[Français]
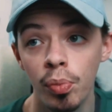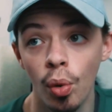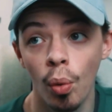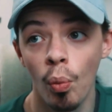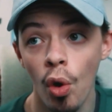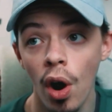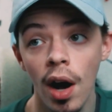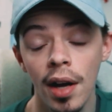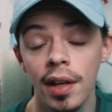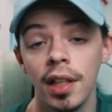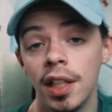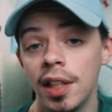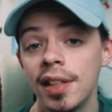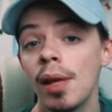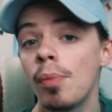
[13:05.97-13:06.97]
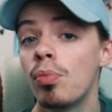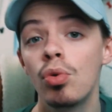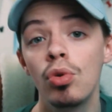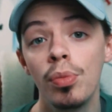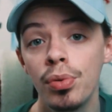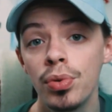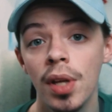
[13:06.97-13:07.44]
pour moi, il était
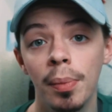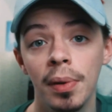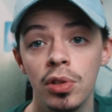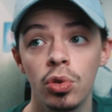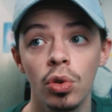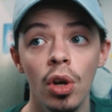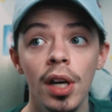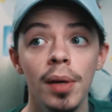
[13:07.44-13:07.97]
beaucoup plus impressionnant